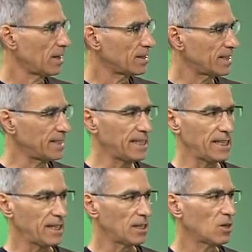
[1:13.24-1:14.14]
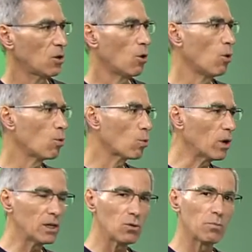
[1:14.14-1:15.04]
se ou
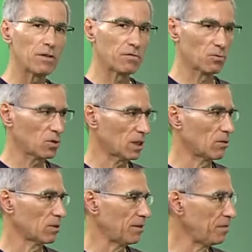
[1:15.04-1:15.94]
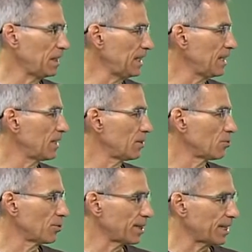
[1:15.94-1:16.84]
quando uma função definida em
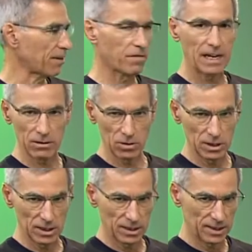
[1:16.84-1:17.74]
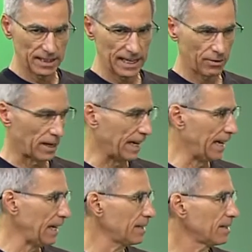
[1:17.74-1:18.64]
um intervalo de 0 a
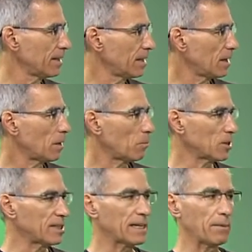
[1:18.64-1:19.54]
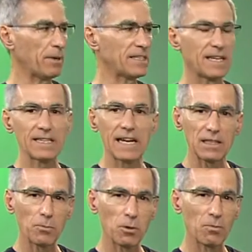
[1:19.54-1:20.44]
L pode ser
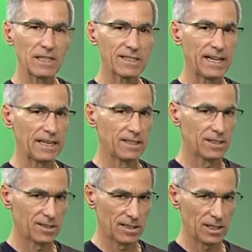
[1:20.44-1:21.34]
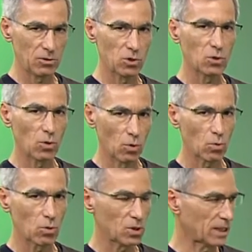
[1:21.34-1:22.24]
representada por uma série de senos ou
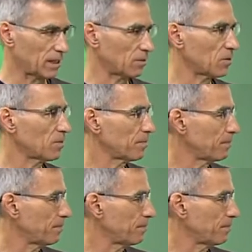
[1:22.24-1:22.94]
cossenos.